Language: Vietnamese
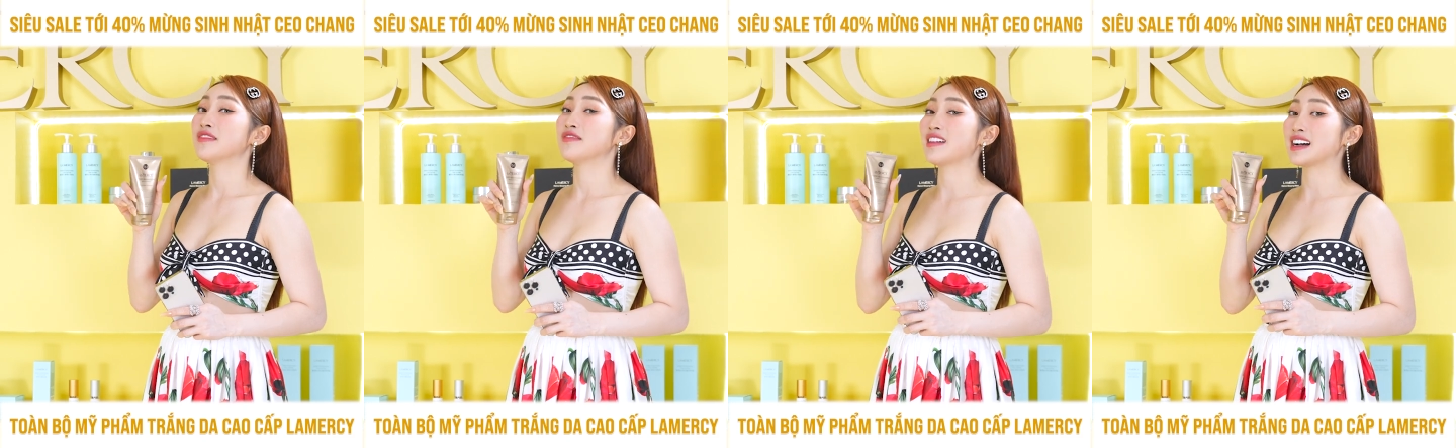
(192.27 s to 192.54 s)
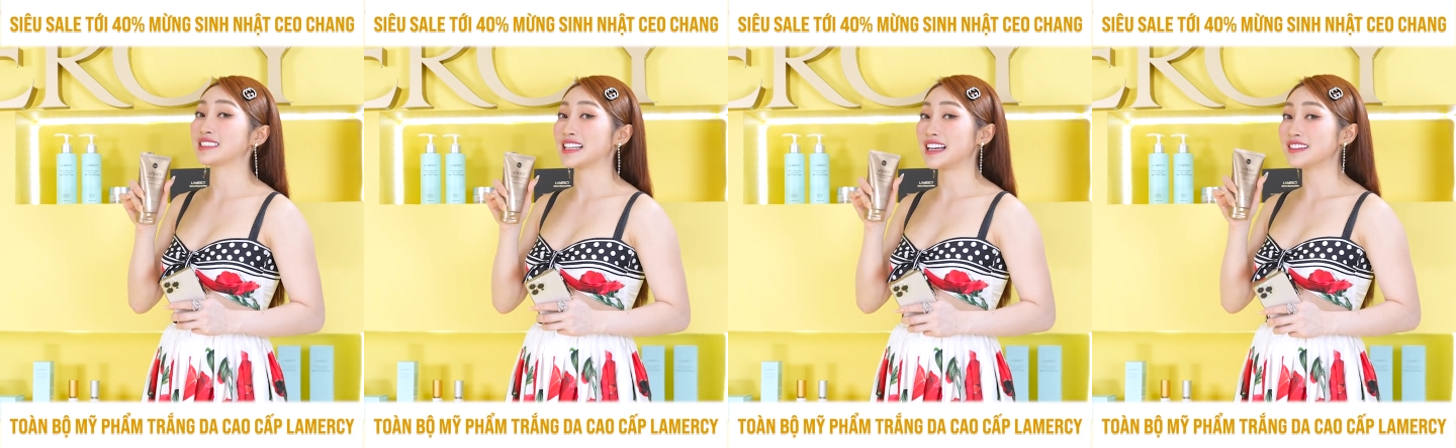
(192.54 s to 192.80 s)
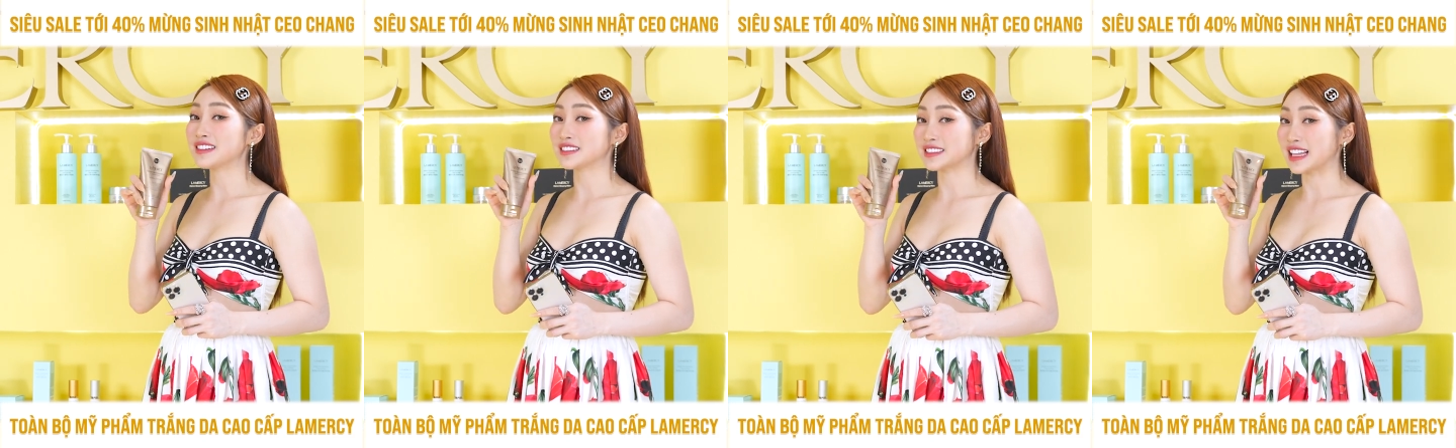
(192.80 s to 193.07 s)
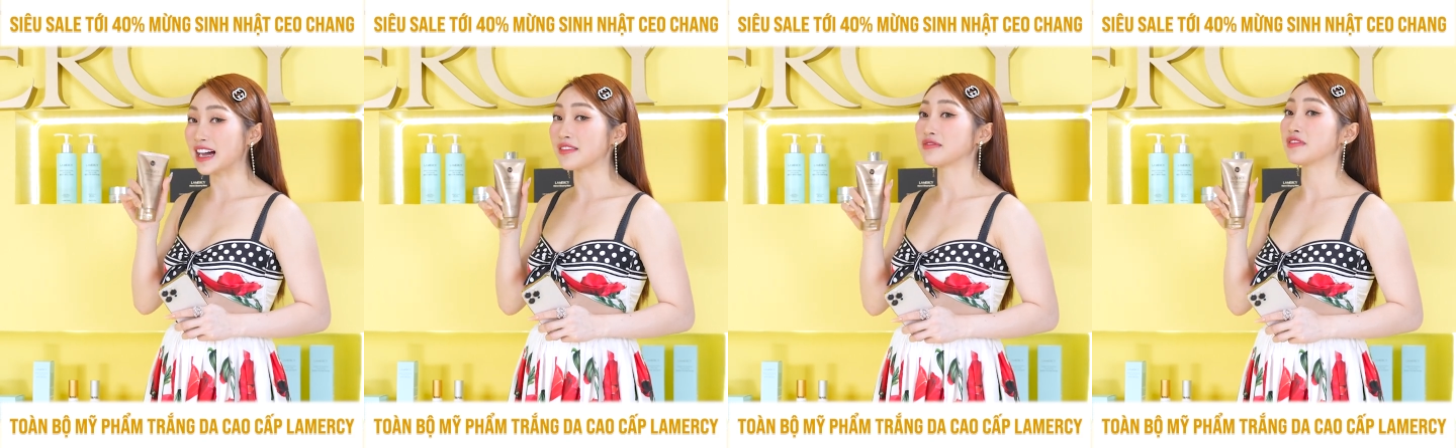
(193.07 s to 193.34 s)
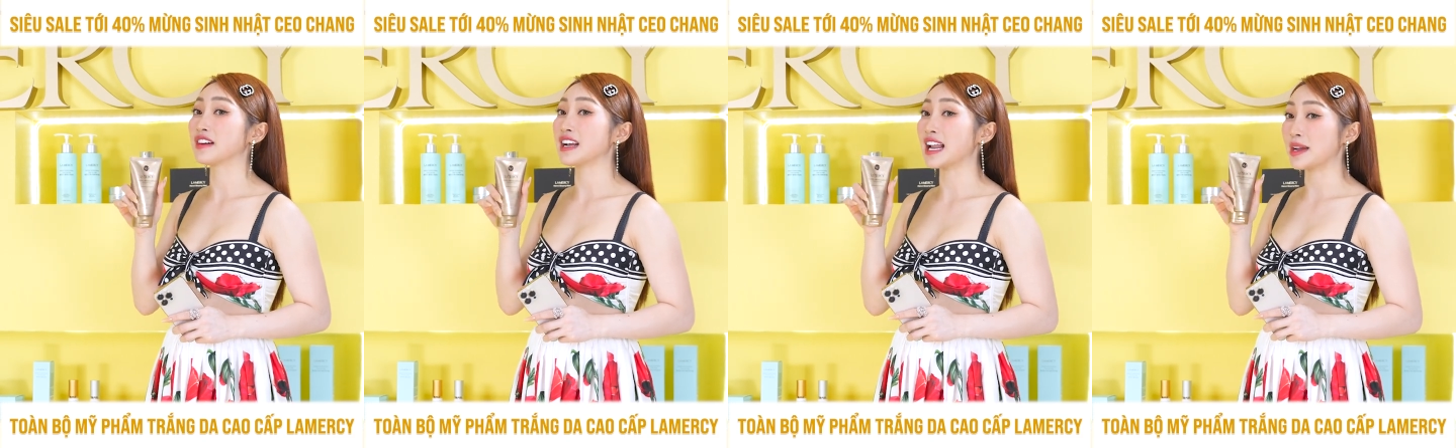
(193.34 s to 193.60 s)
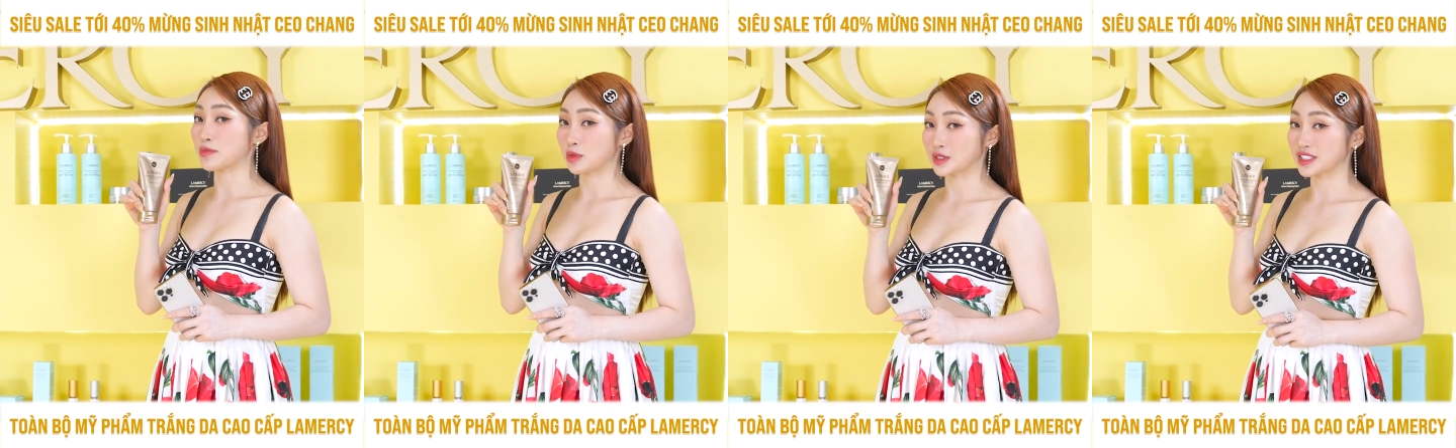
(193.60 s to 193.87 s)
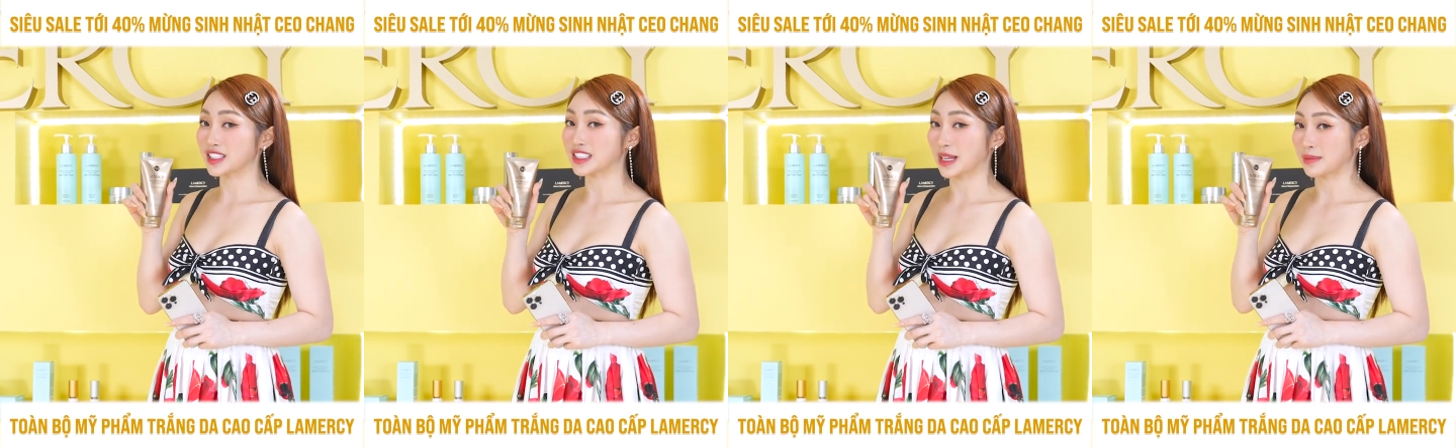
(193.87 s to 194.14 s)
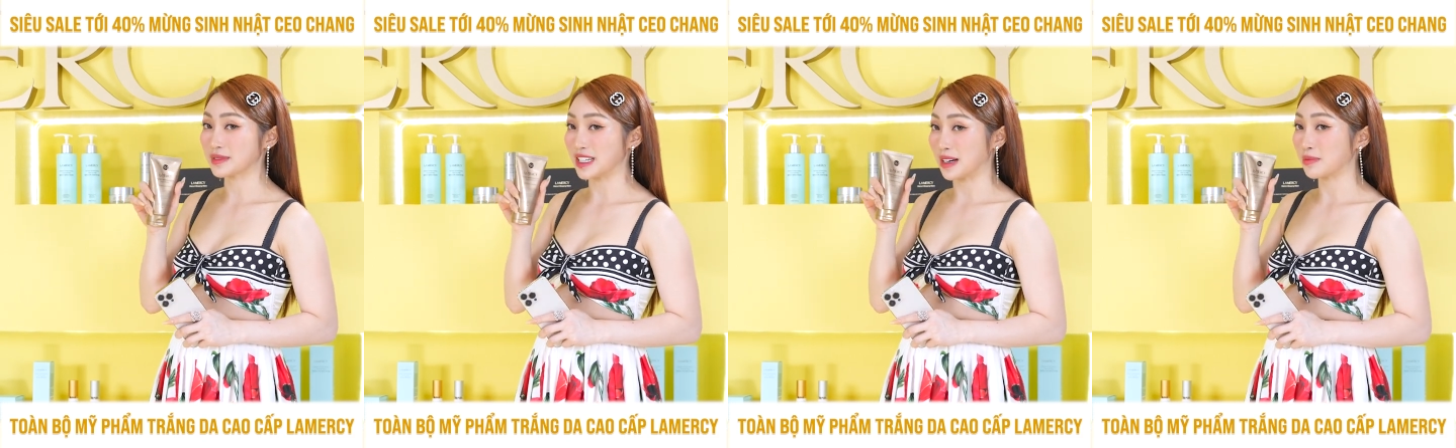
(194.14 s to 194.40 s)
và sẽ được tặng với lại một sữa
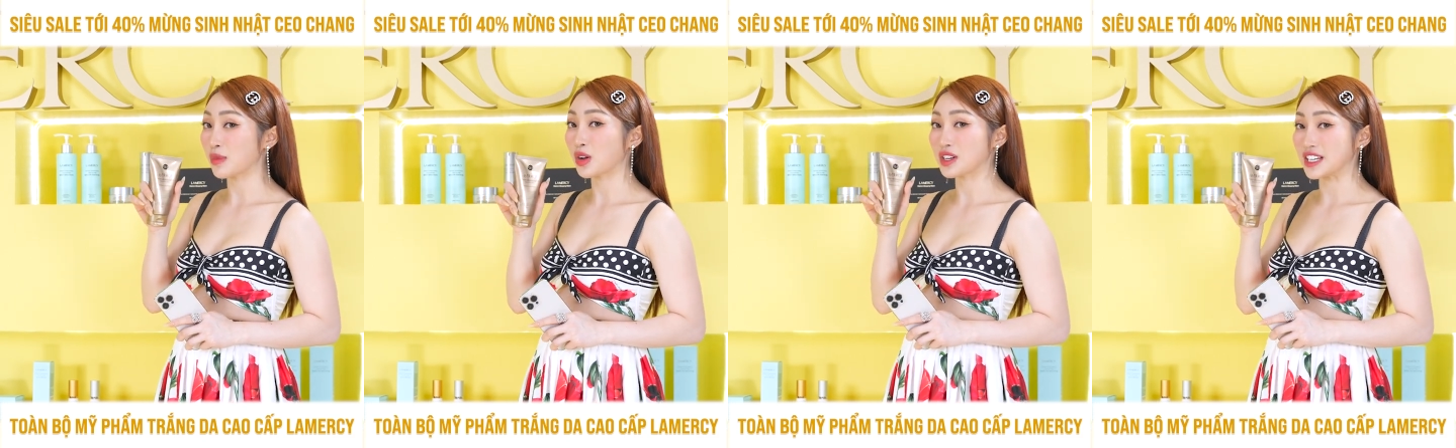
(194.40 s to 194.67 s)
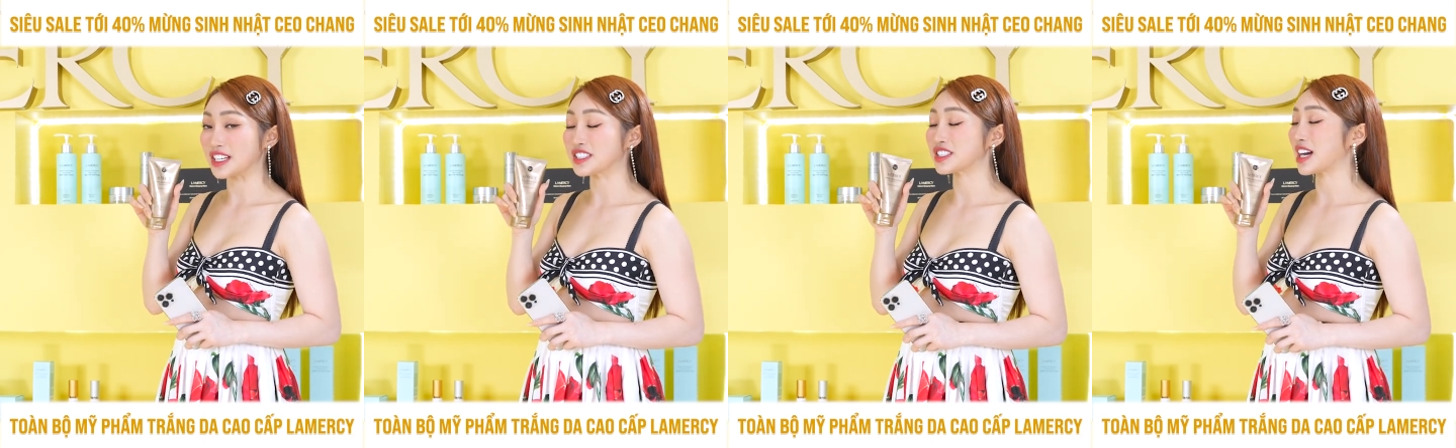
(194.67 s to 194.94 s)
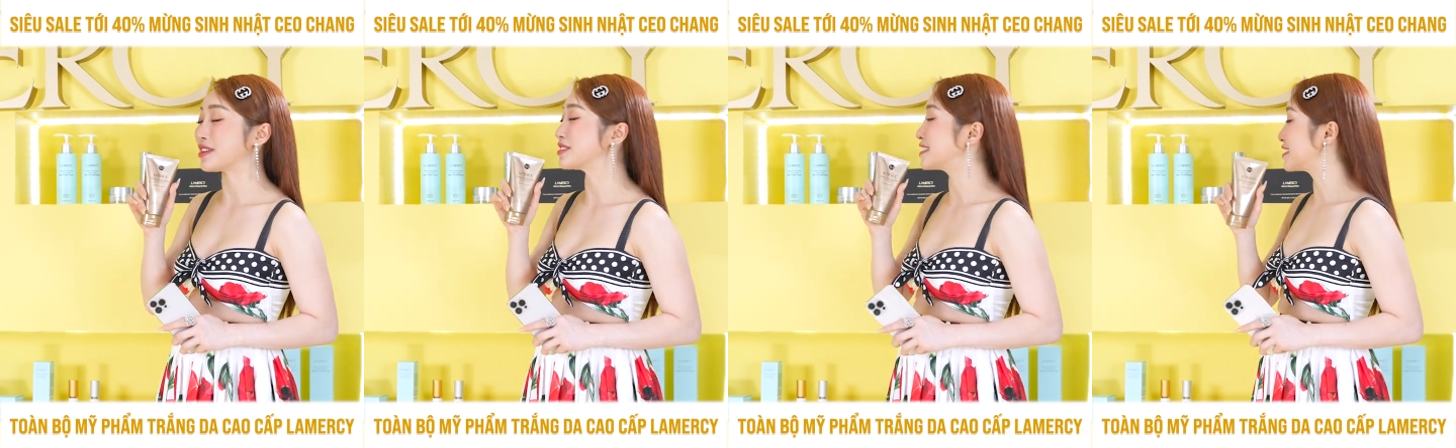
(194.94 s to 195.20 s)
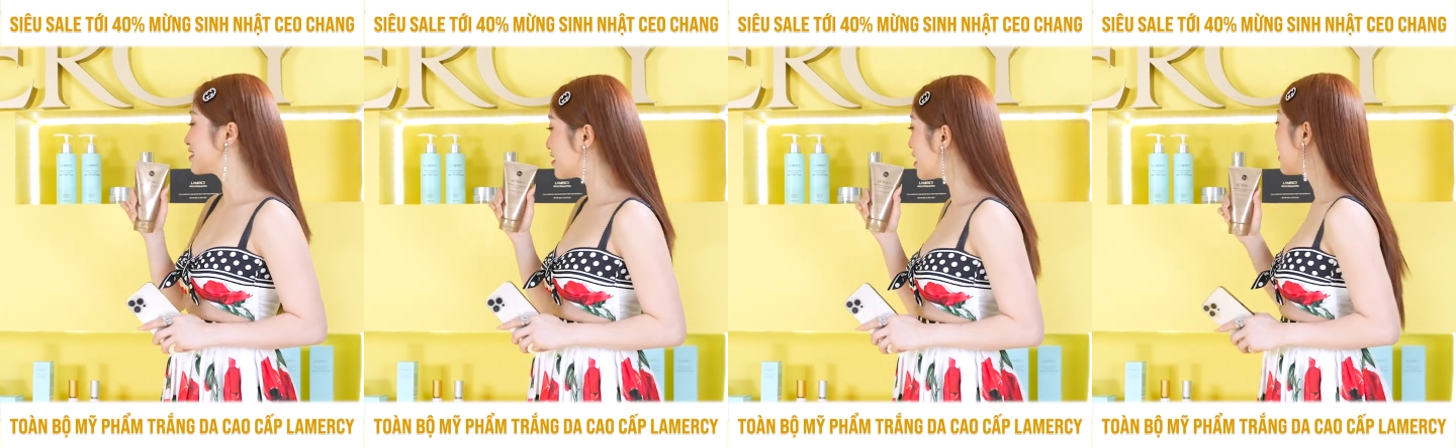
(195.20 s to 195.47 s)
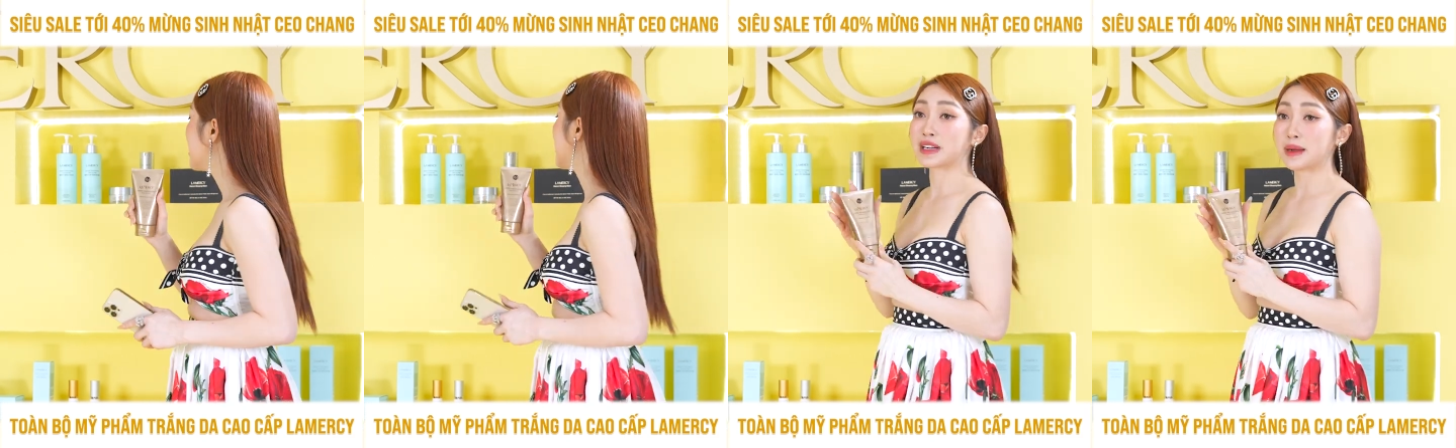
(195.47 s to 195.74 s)
tắm trắng Body In Shower nữa.